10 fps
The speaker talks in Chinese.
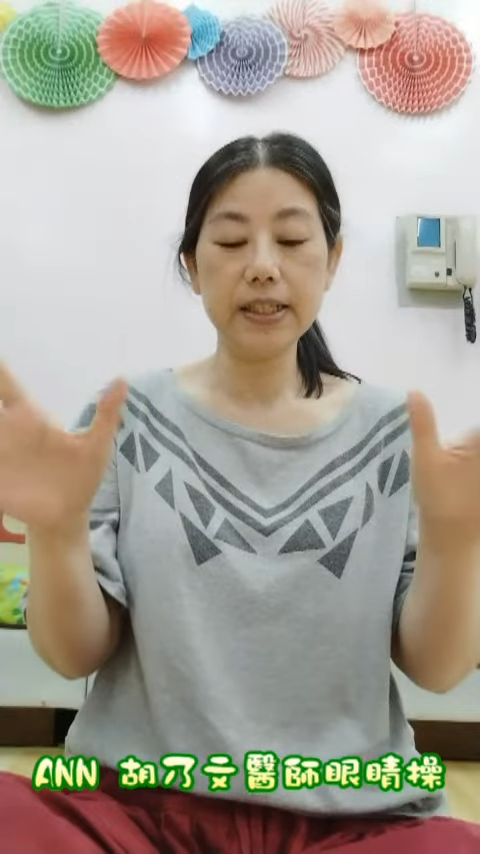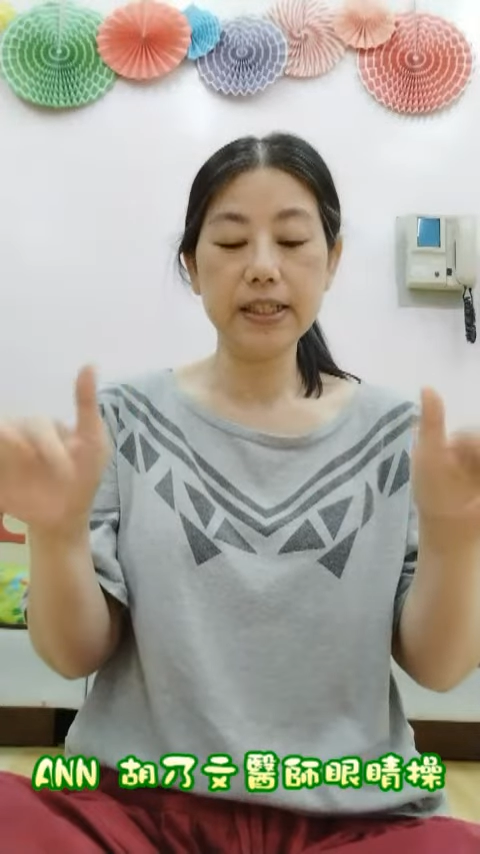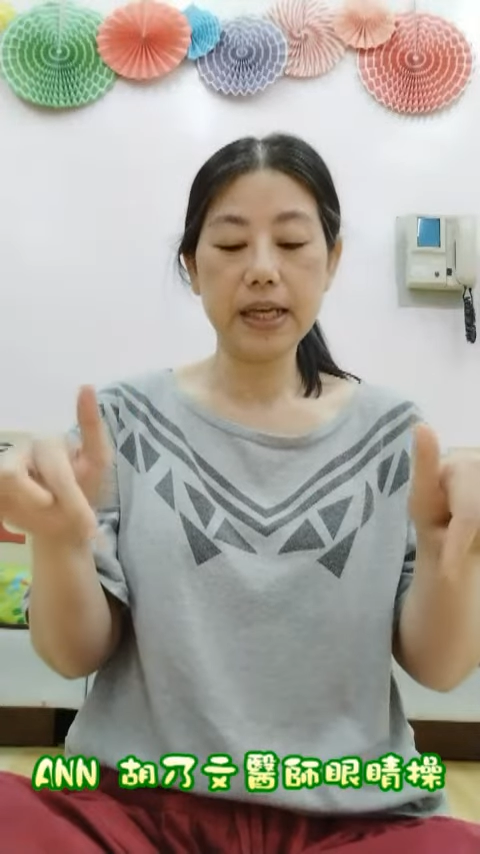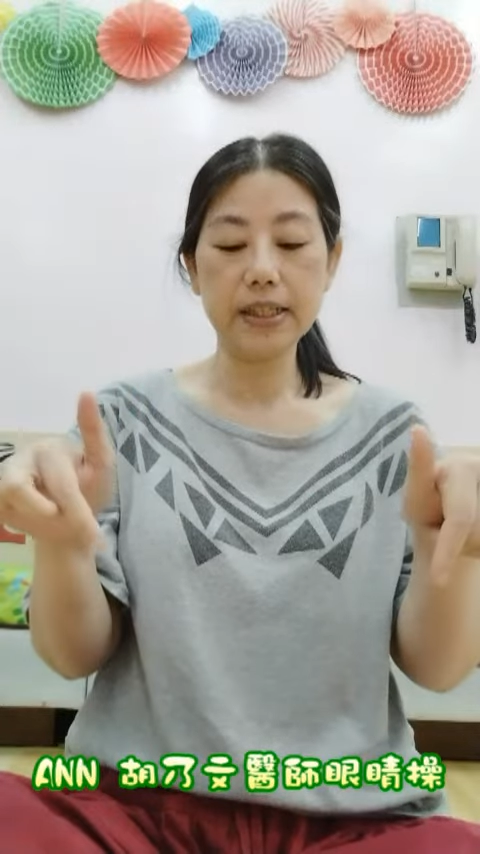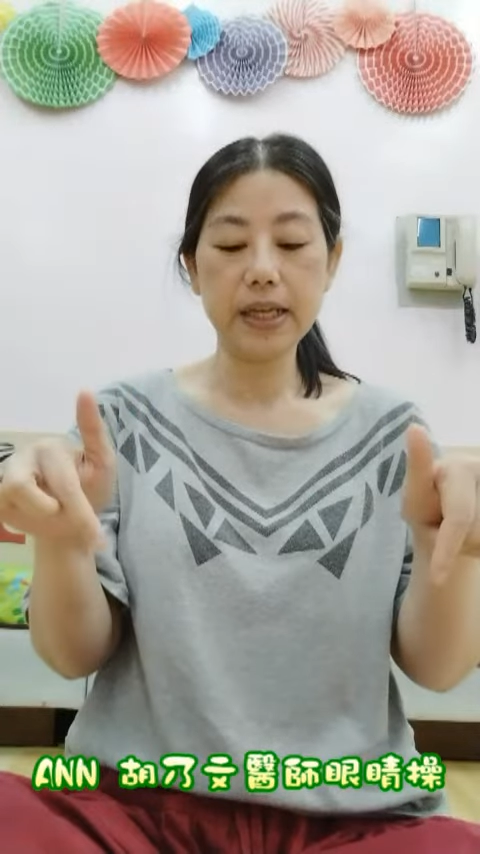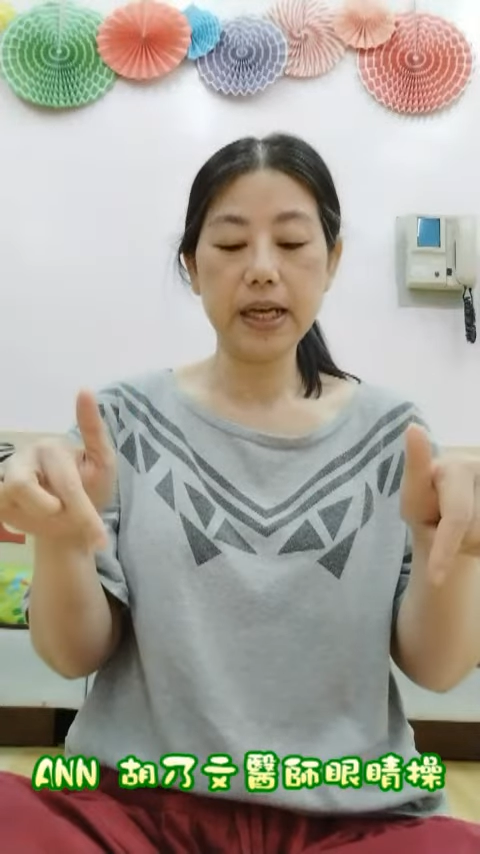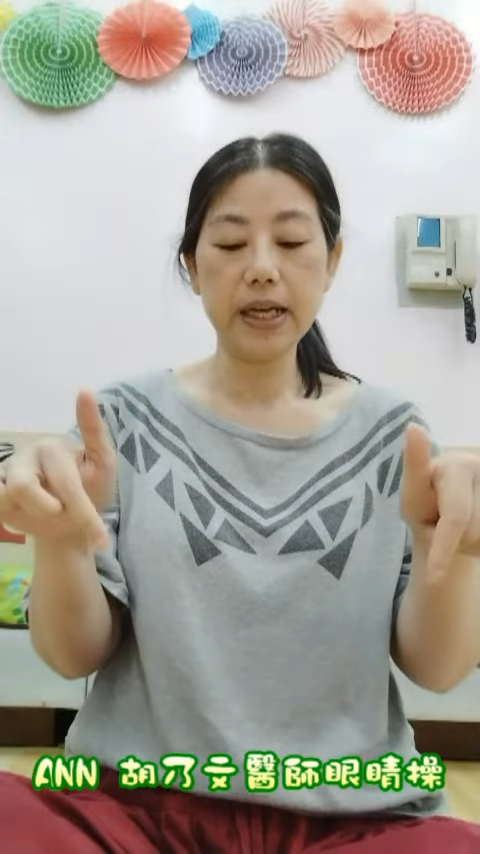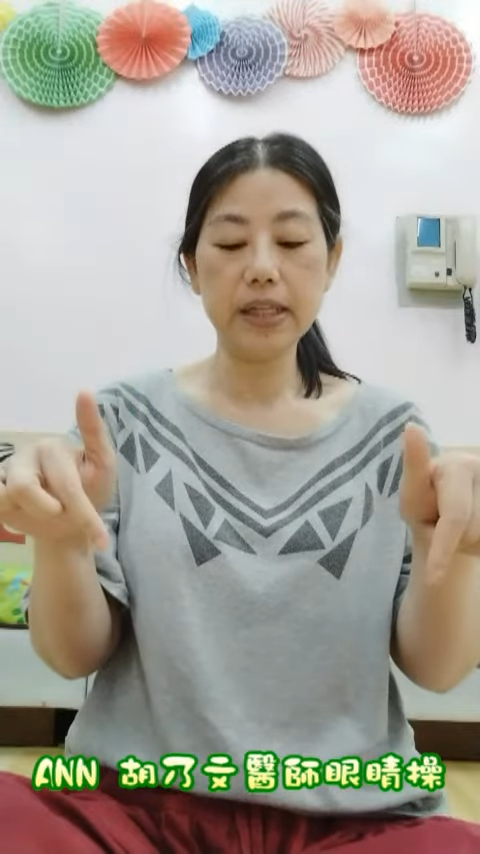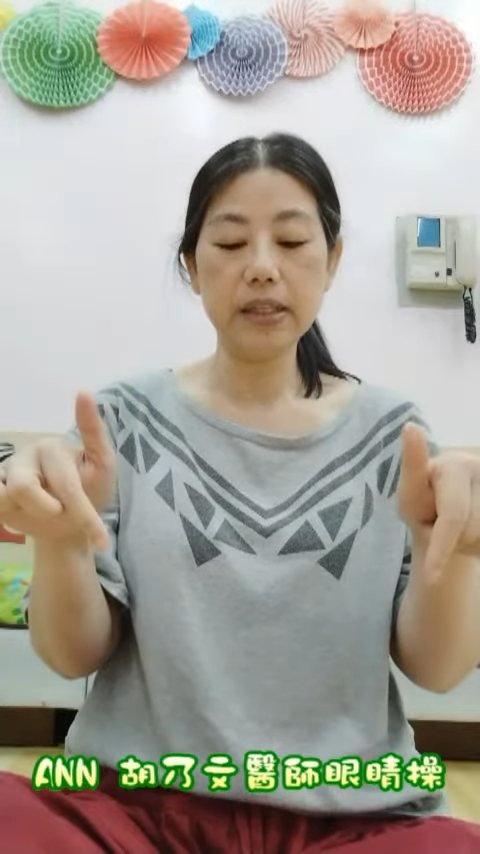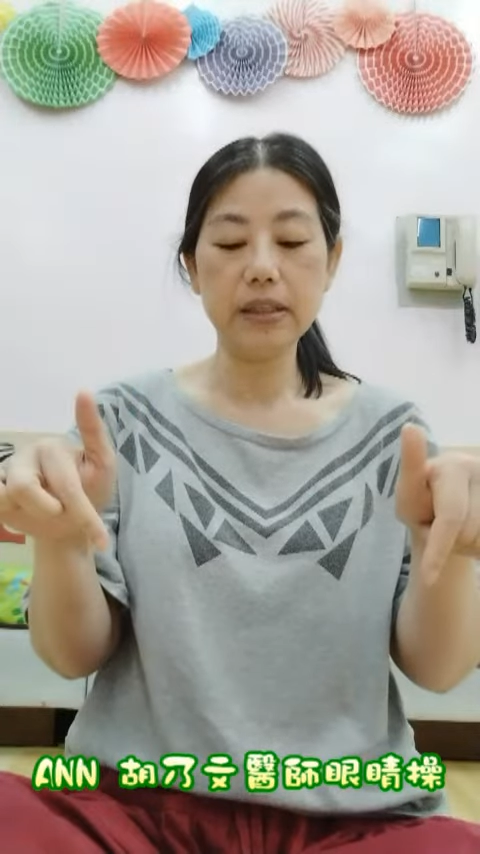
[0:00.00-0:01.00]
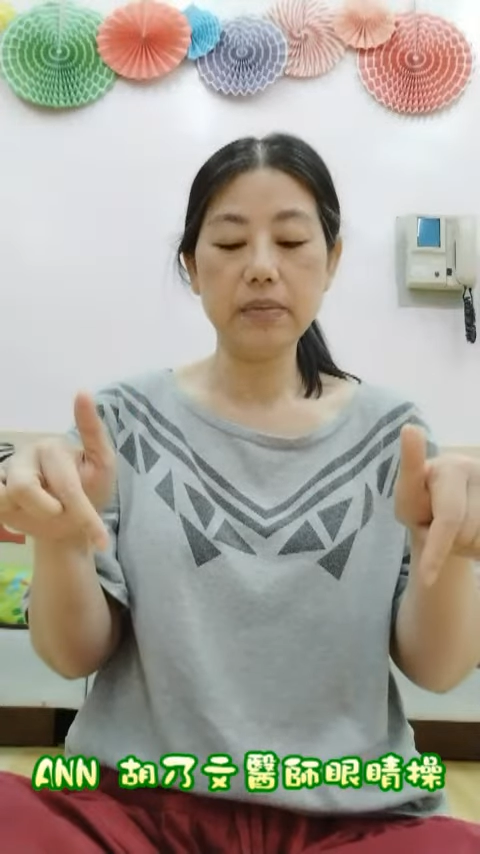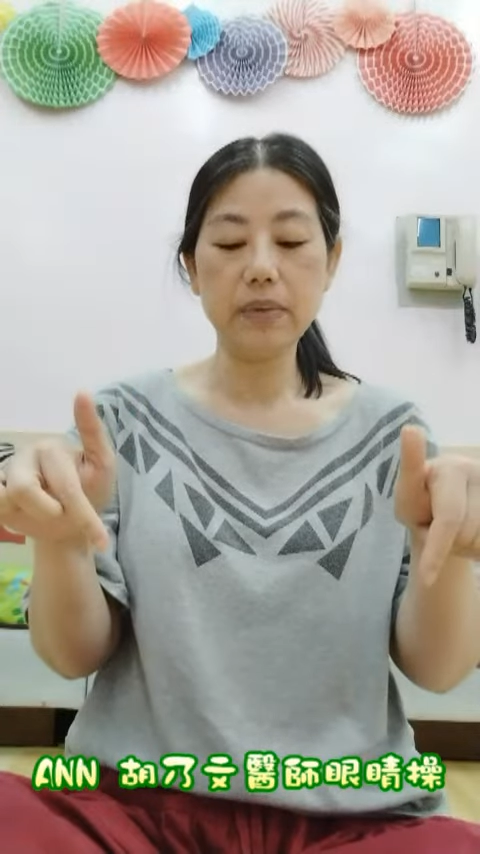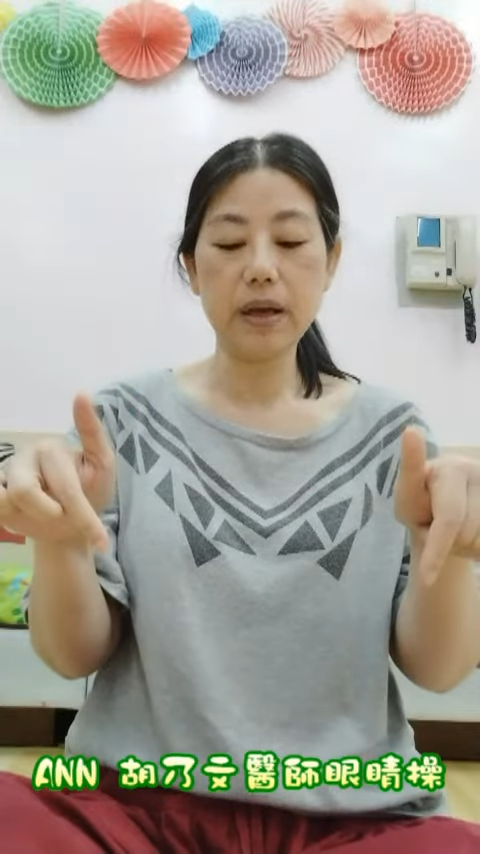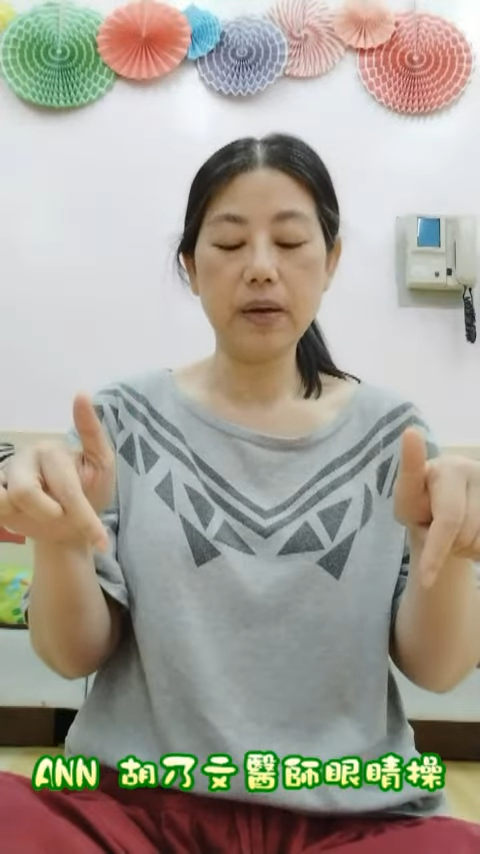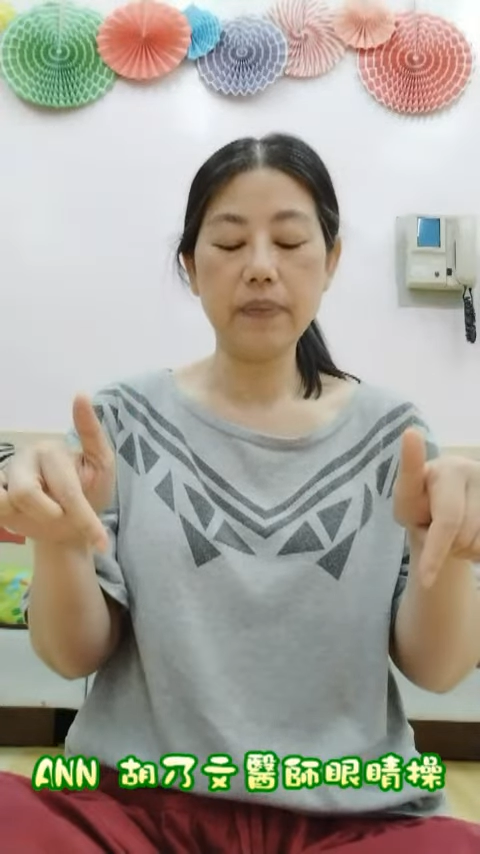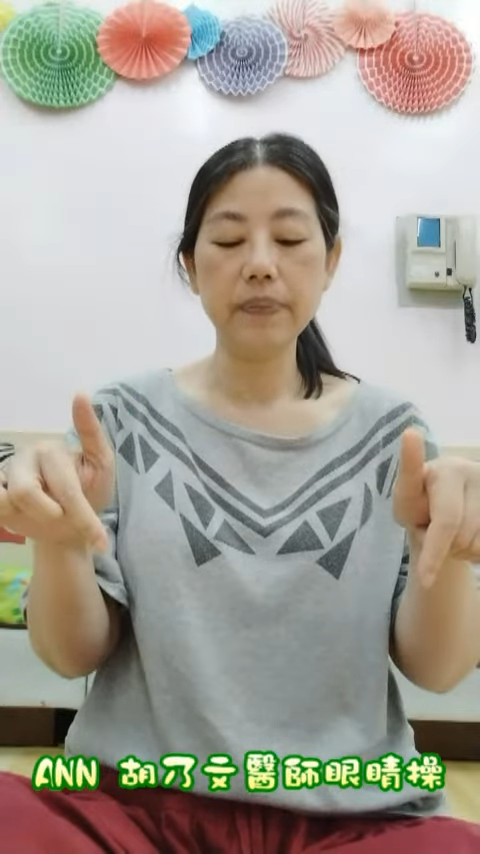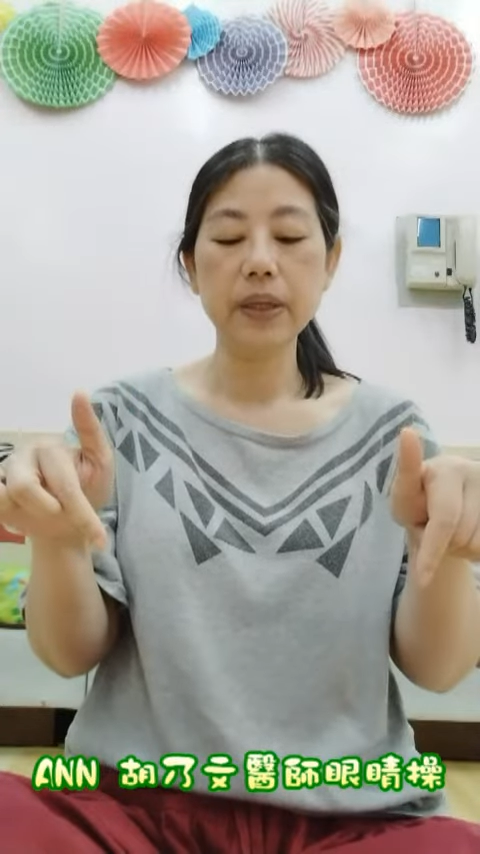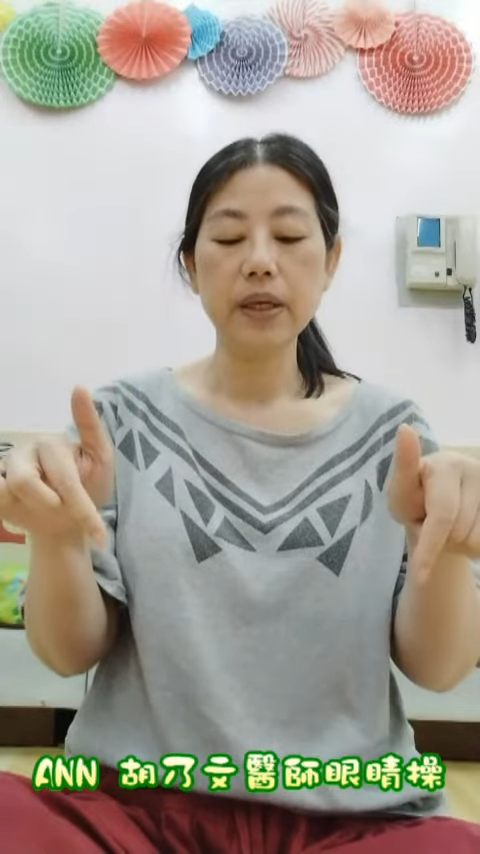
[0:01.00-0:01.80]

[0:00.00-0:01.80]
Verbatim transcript: 向下看十秒，